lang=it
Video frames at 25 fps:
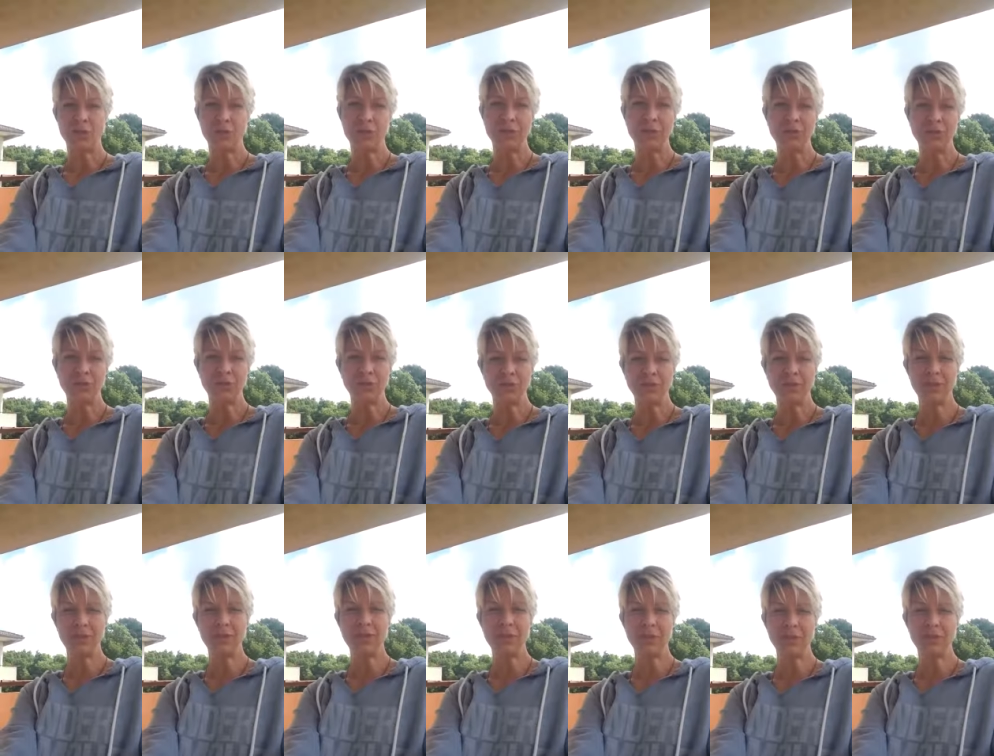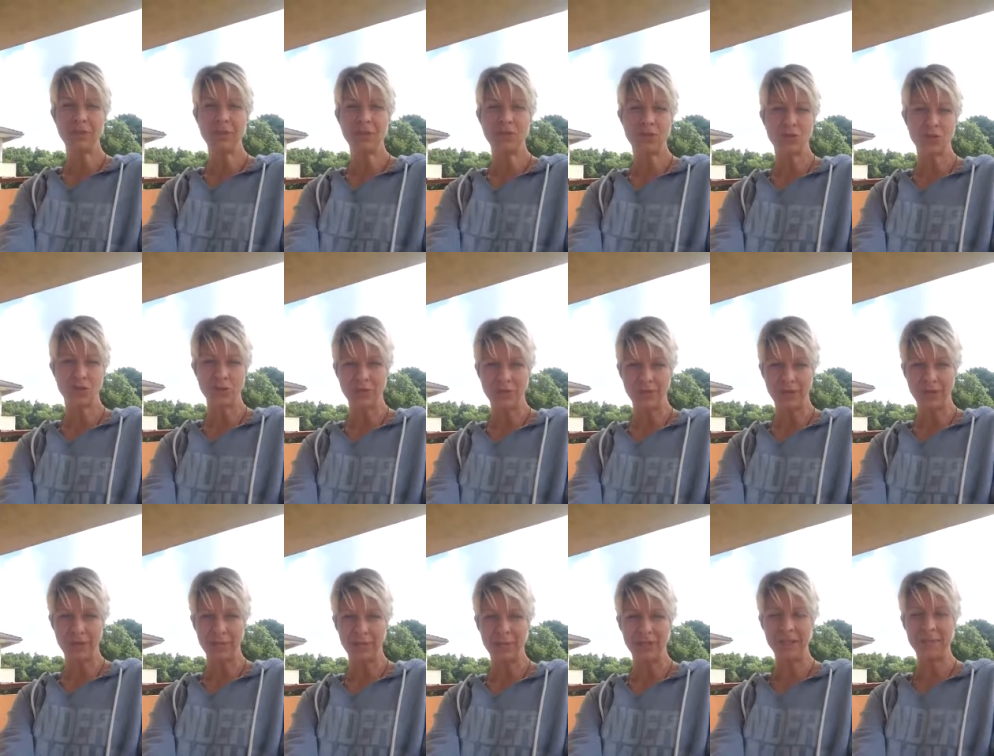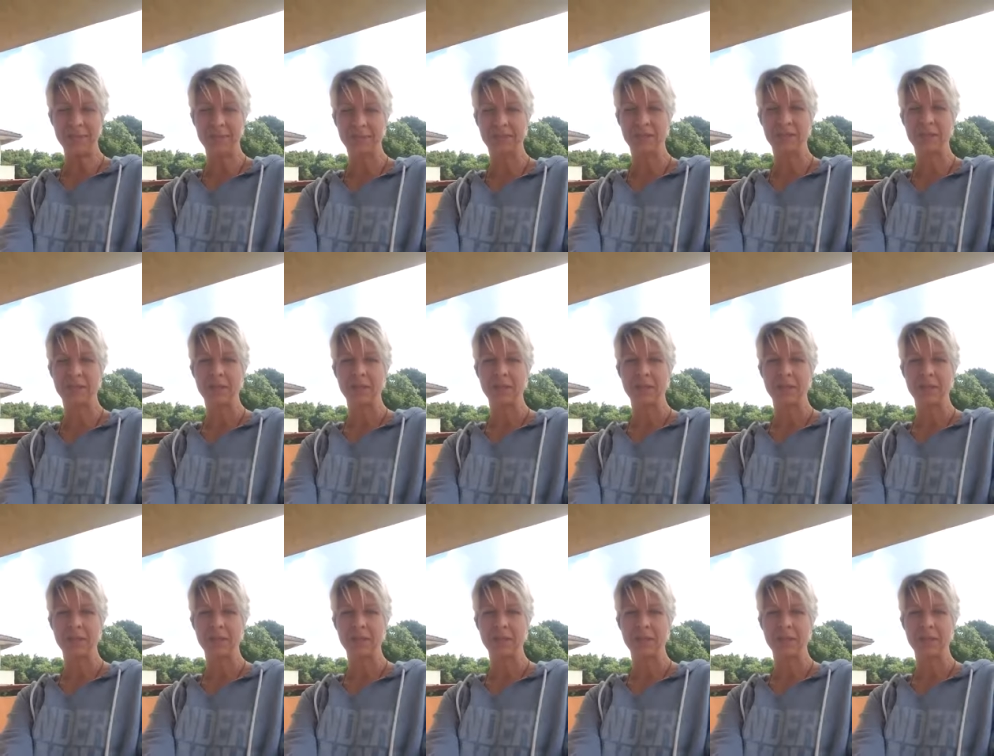Ciao a tutti, io sono Fabia.